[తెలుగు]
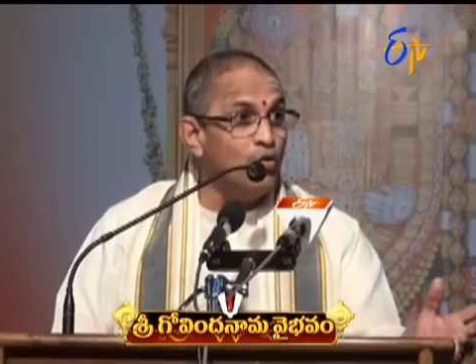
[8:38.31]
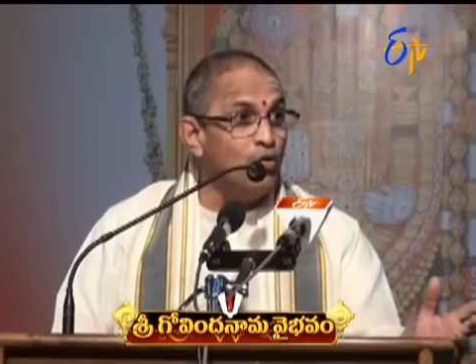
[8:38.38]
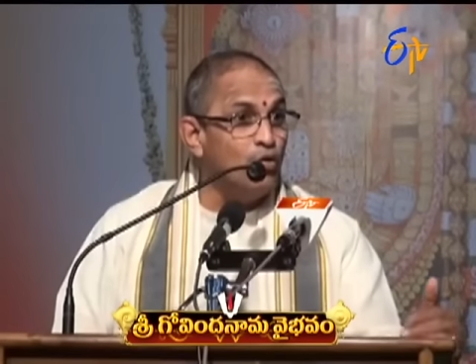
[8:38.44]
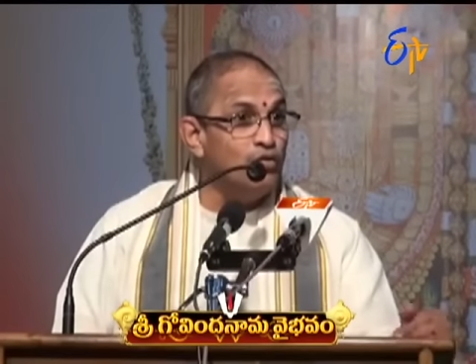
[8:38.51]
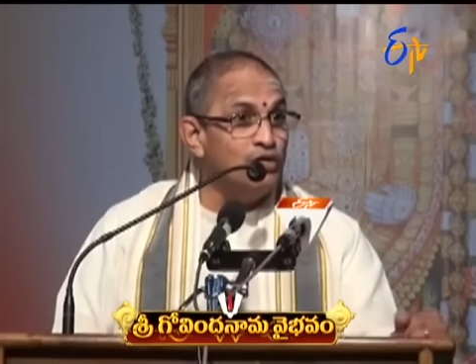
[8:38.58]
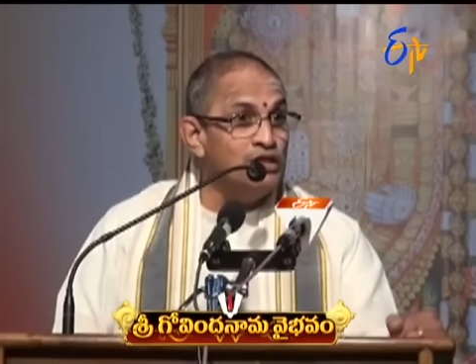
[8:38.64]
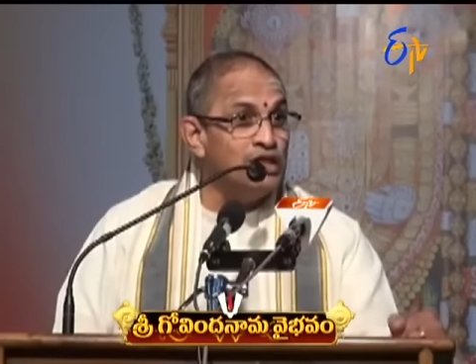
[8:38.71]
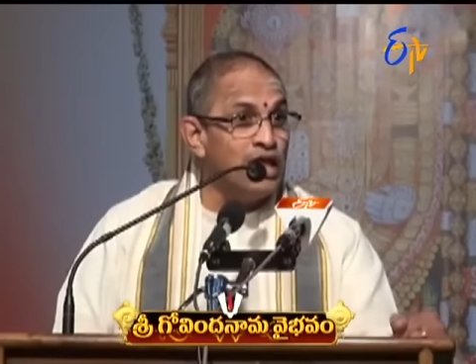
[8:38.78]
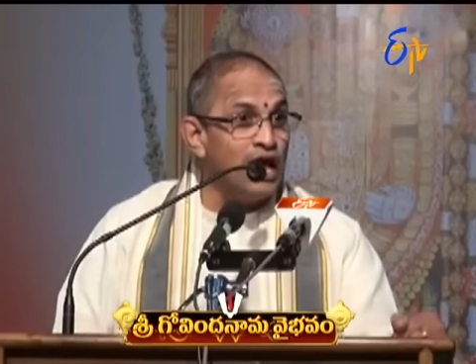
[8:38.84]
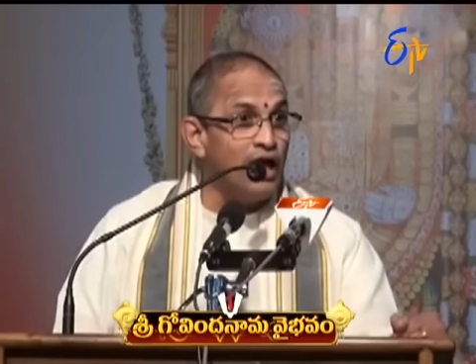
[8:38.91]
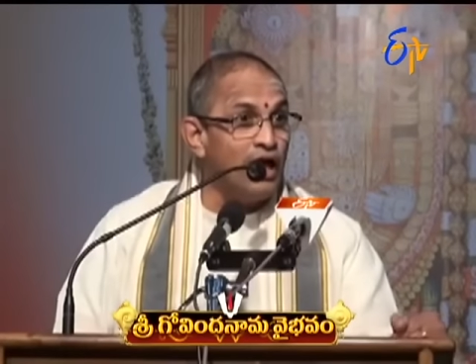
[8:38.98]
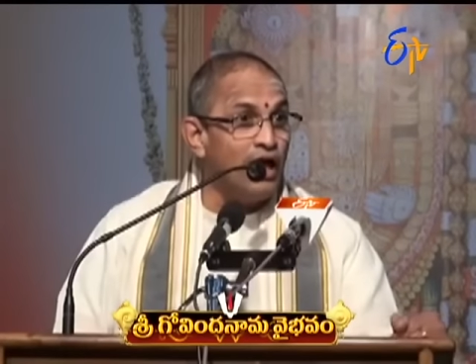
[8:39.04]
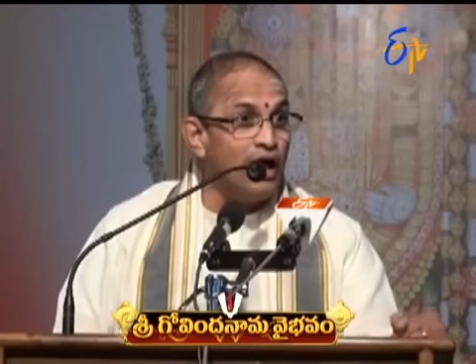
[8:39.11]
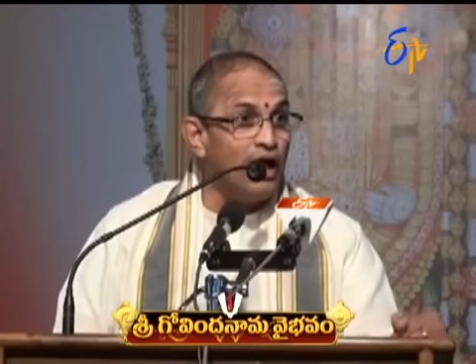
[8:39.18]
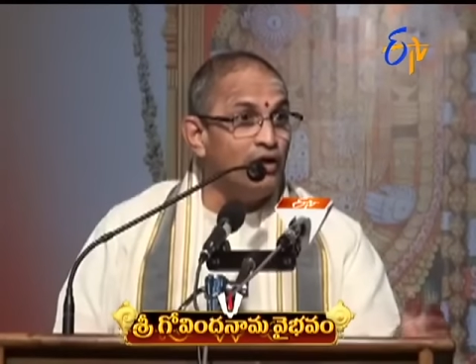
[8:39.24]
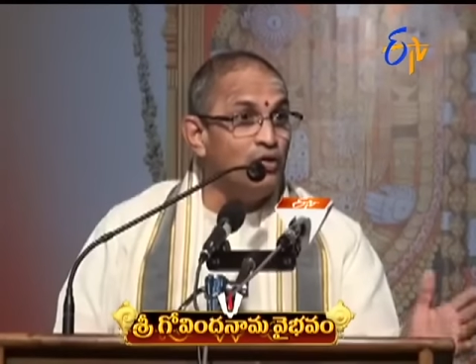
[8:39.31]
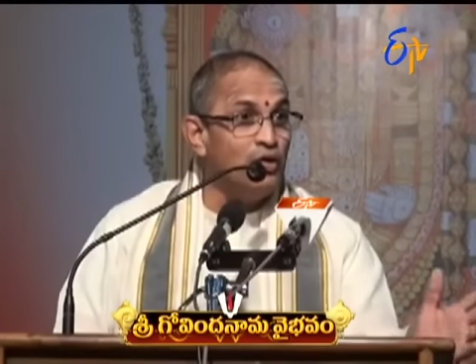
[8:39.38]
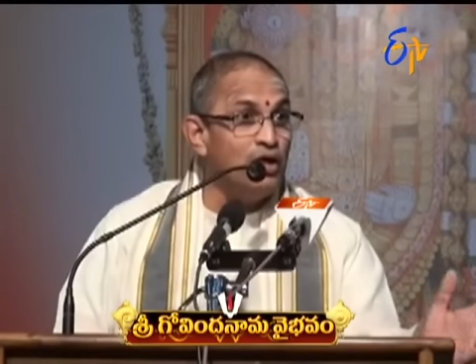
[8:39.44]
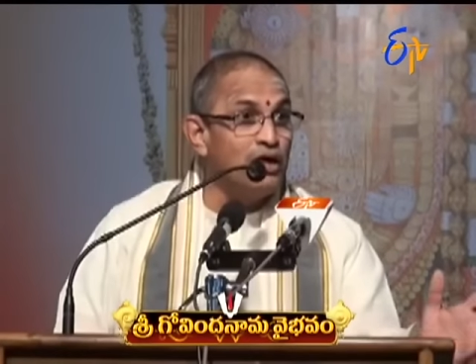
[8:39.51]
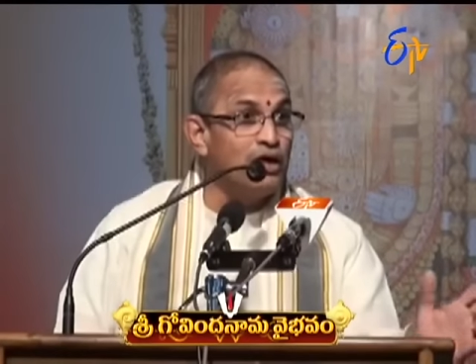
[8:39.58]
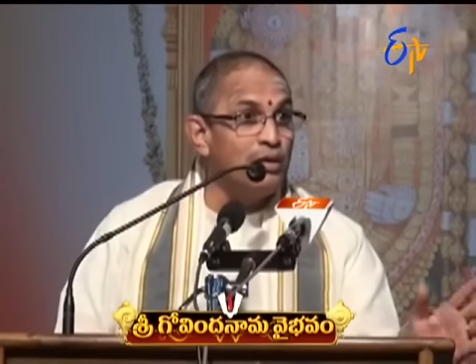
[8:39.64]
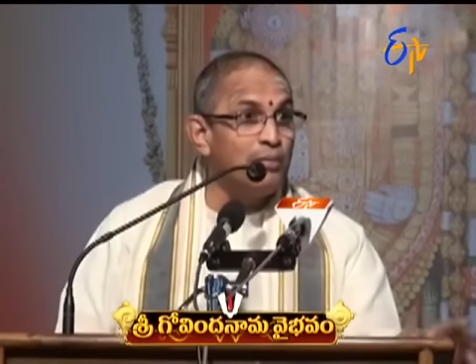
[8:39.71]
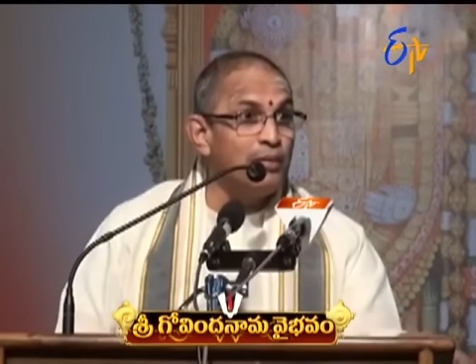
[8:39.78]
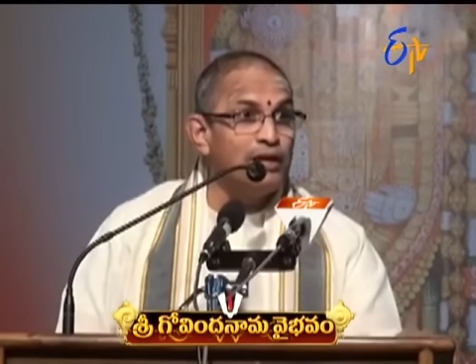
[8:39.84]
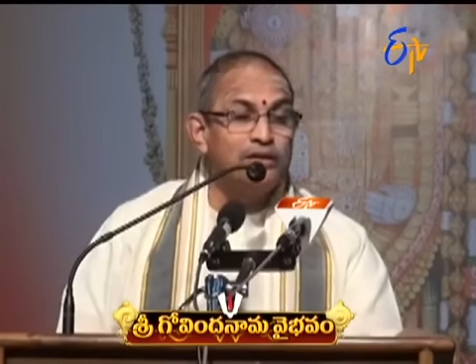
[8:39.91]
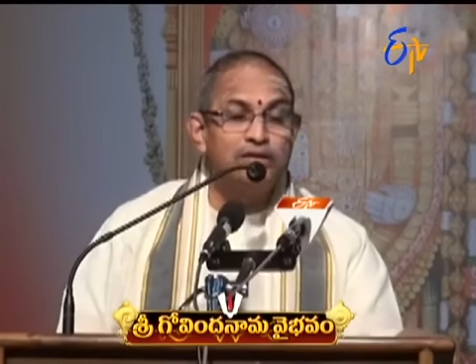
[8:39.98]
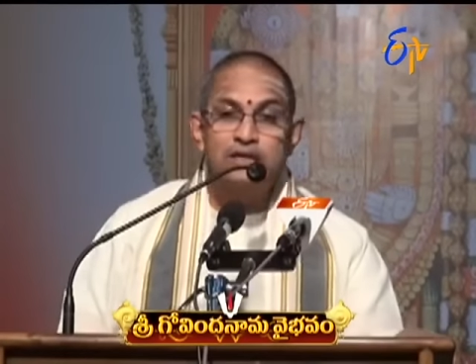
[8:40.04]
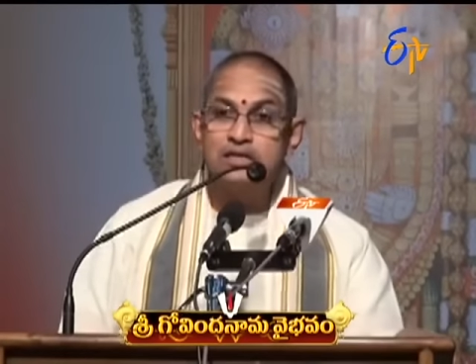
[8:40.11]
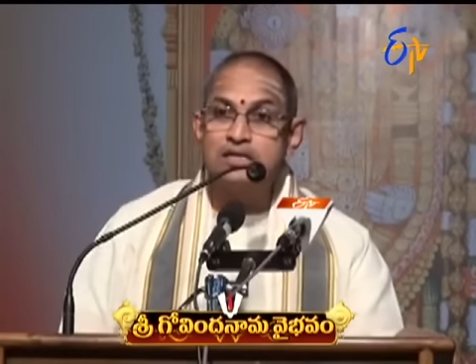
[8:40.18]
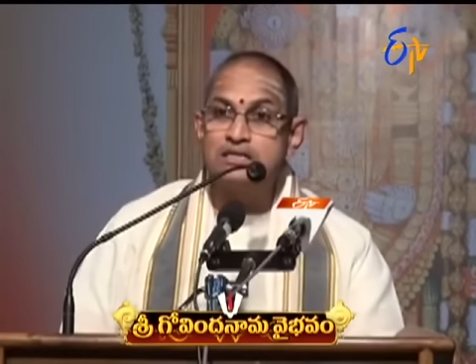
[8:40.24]
గోవింద అంటూ ఎక్కే
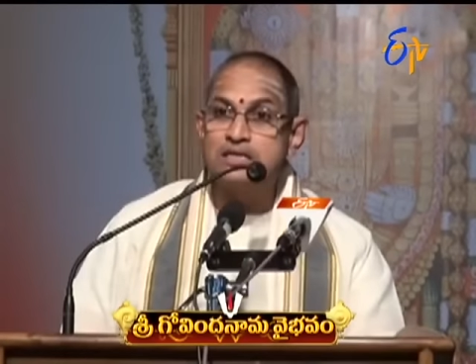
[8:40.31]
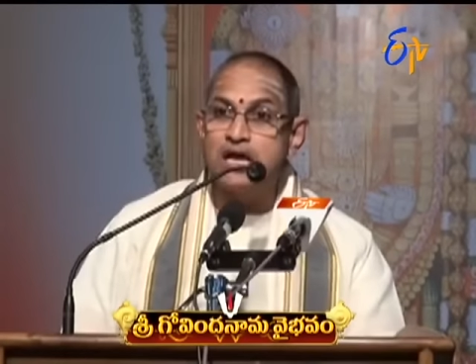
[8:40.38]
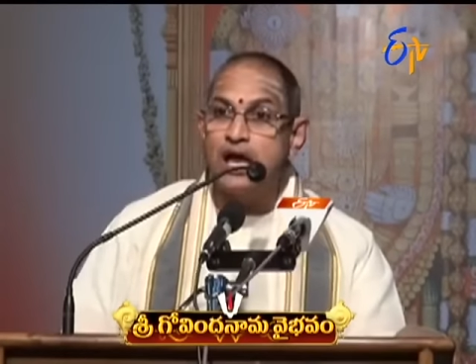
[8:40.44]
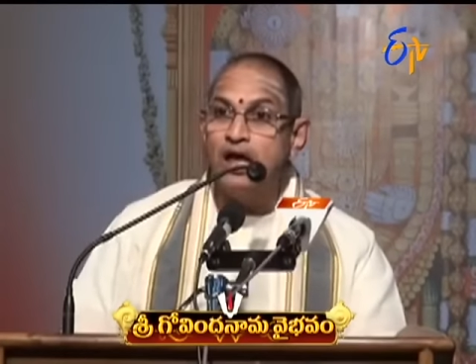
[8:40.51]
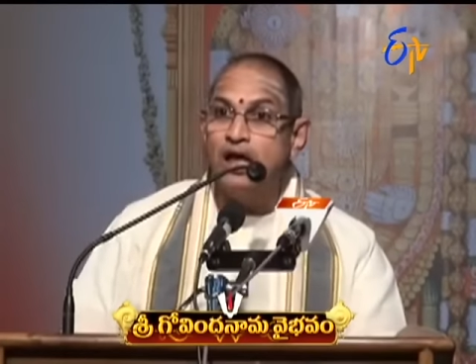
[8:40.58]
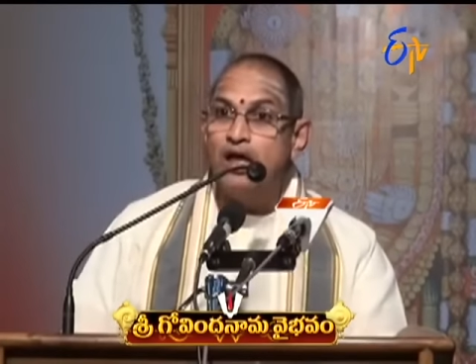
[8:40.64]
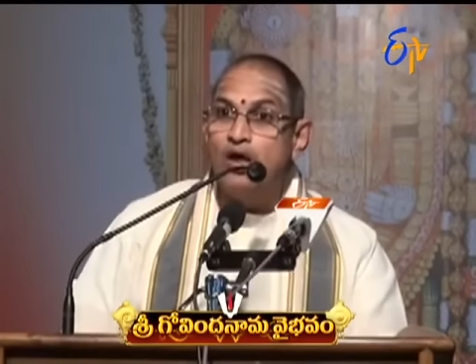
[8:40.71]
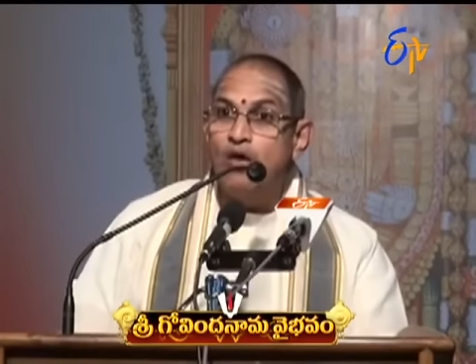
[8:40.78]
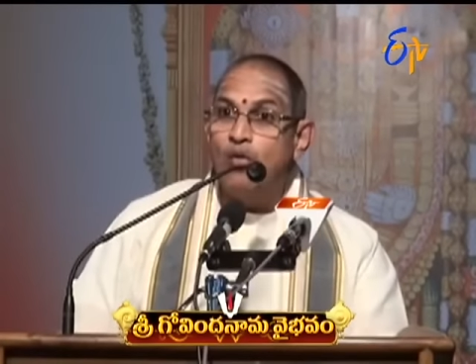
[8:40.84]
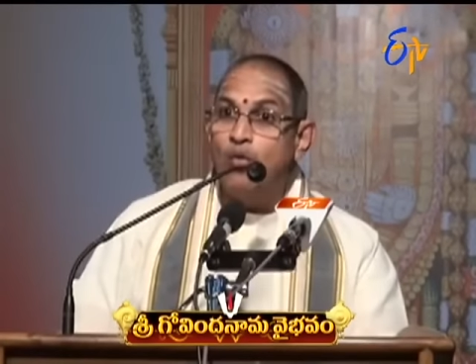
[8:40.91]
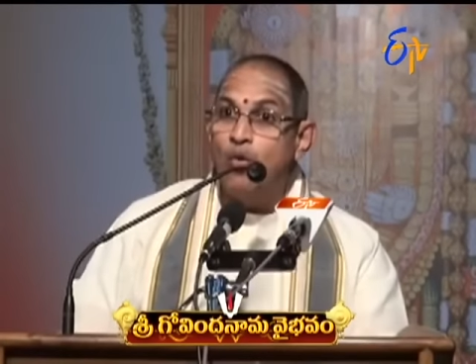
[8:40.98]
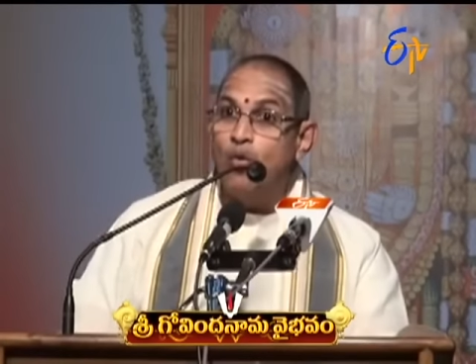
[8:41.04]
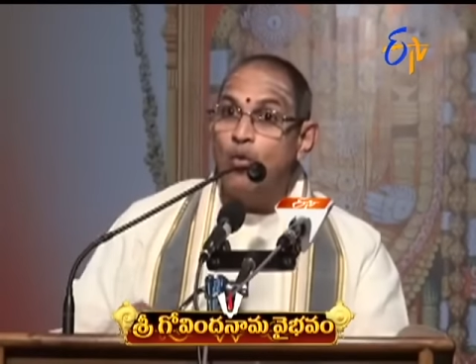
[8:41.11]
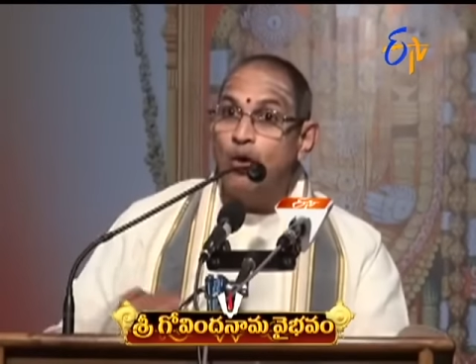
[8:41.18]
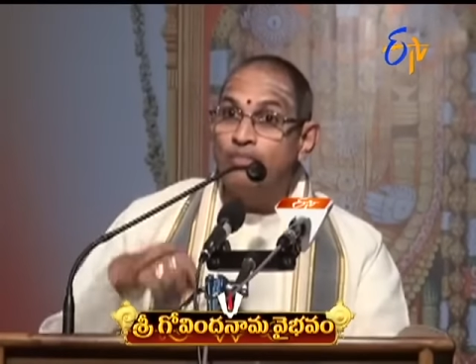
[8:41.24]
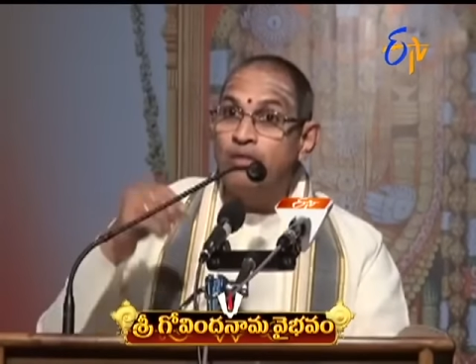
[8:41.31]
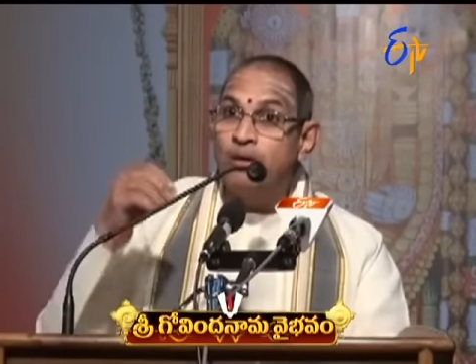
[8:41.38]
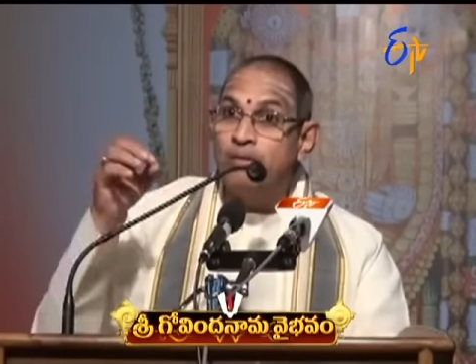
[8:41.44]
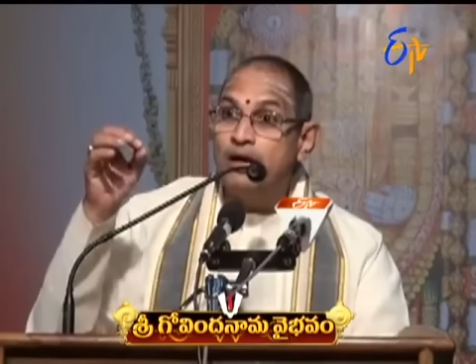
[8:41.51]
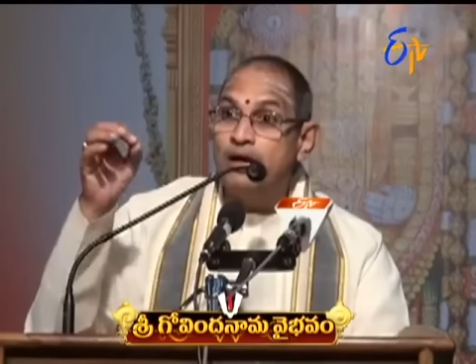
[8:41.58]
ప్రయత్నం చేశా ఓ వంద